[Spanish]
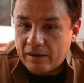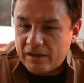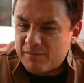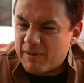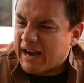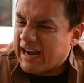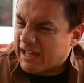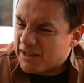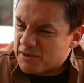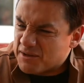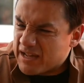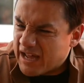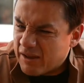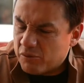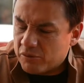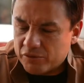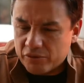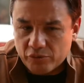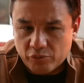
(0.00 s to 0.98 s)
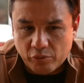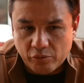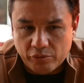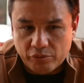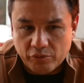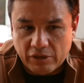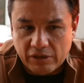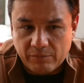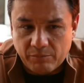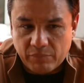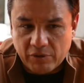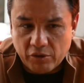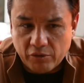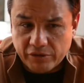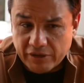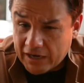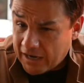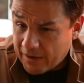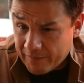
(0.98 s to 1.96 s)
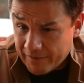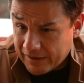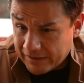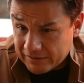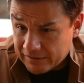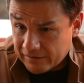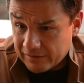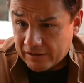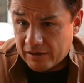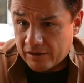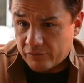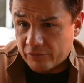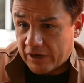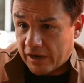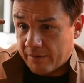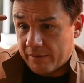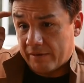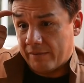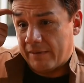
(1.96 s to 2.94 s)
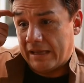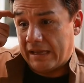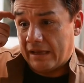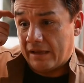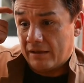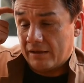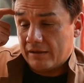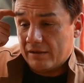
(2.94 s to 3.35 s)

iba cansado de esos Juegos Olímpicos, acababa de tener a una bebé